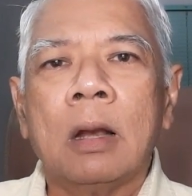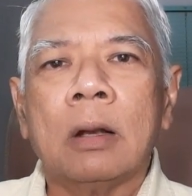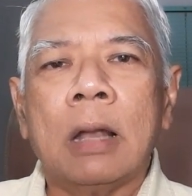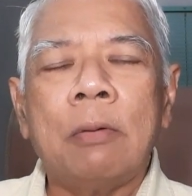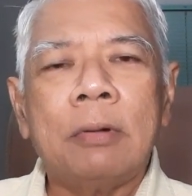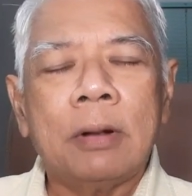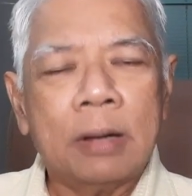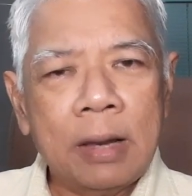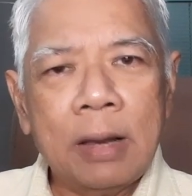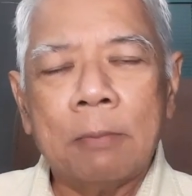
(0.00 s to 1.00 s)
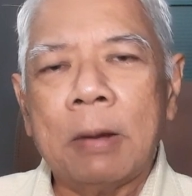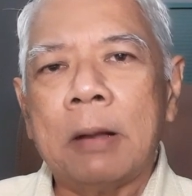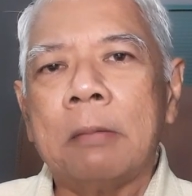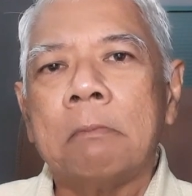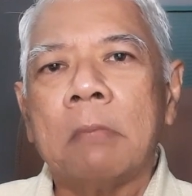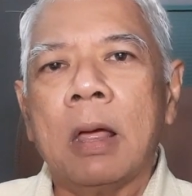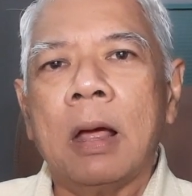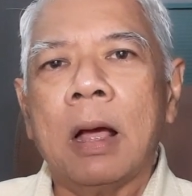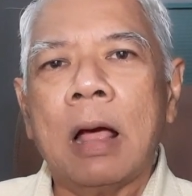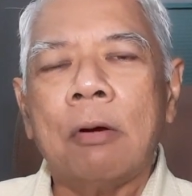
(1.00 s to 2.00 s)
แล้วกี้มัน
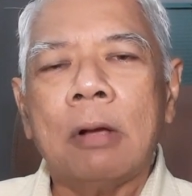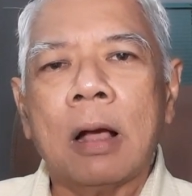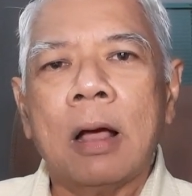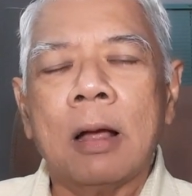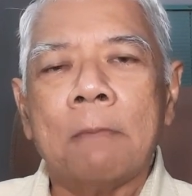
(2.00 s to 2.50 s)
เขาก็